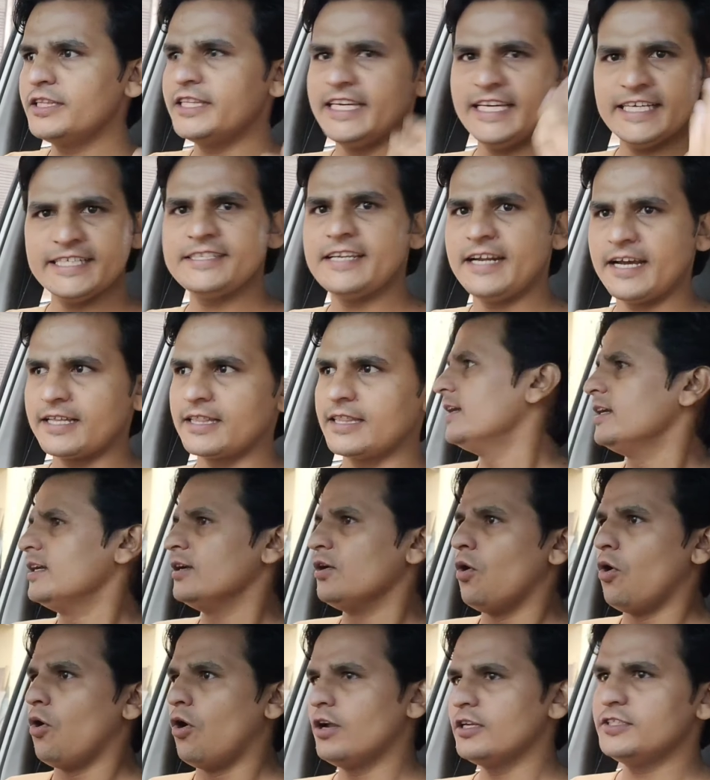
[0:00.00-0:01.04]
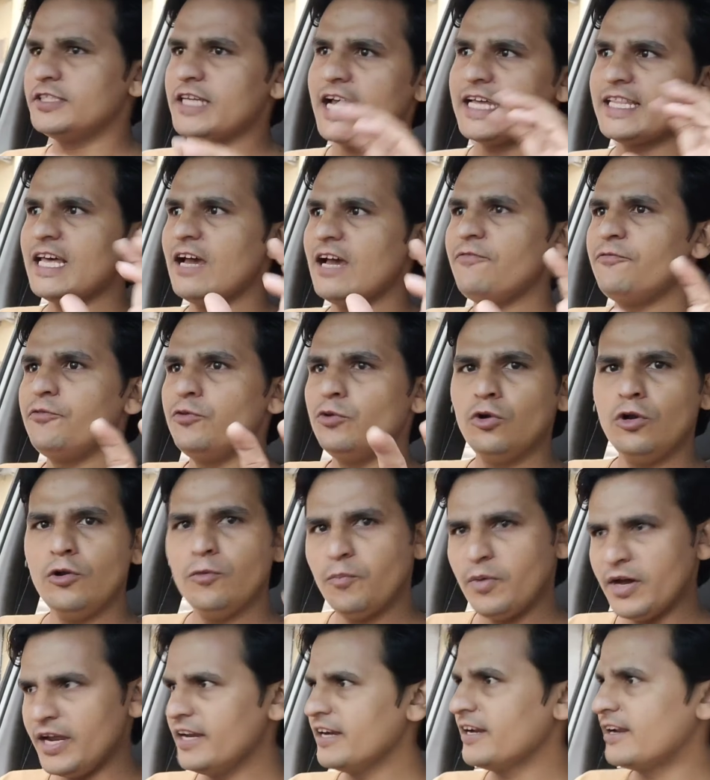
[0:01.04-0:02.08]
तेज रखता है और ज्यादा फ्यूल
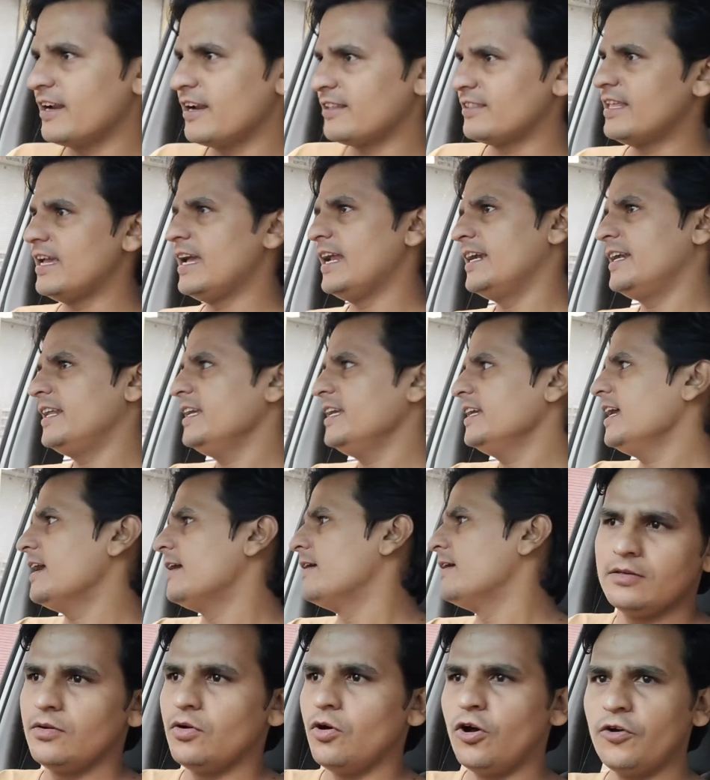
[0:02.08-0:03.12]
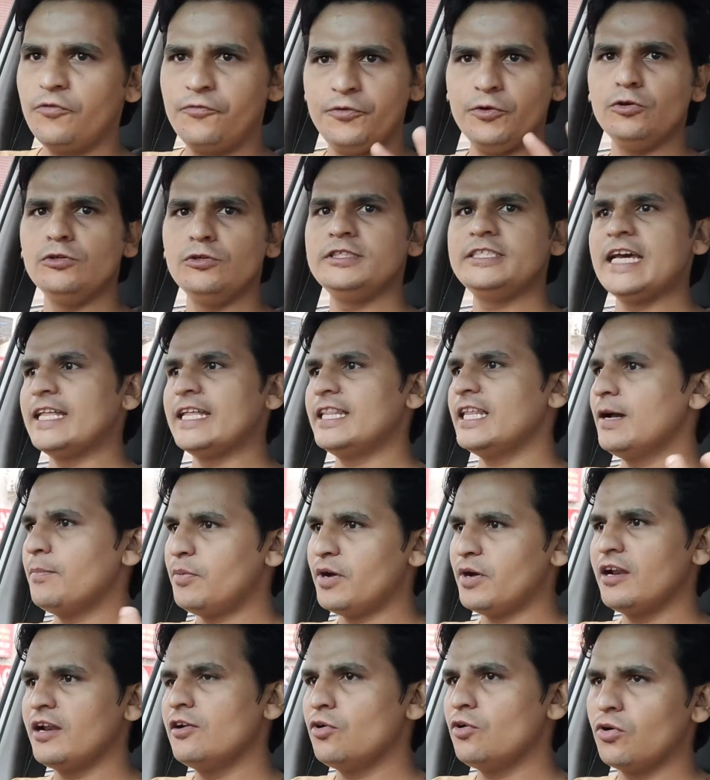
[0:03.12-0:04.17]
बर्न करता है ठीक है और फ्यूल ज्यादा
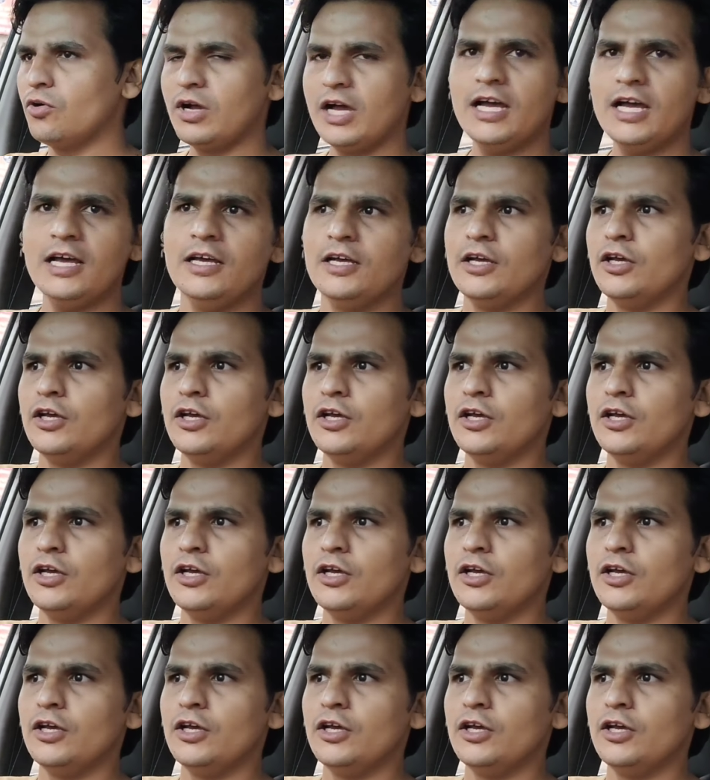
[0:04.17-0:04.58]
बर्न होगा